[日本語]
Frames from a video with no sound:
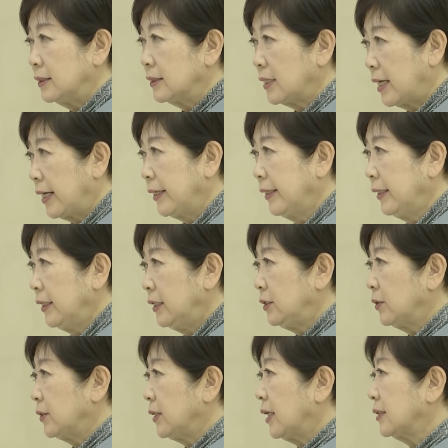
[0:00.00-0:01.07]
緊急事
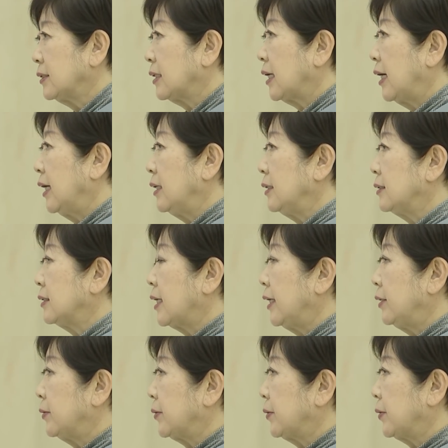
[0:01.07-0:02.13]
態宣言の解除
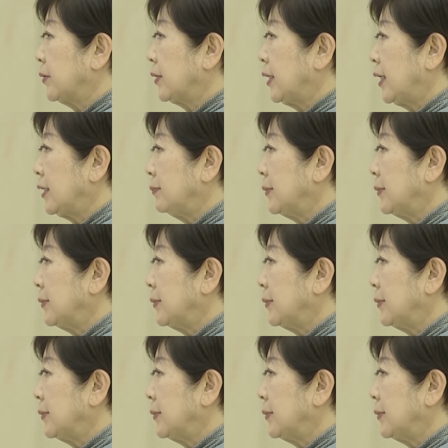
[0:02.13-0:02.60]
について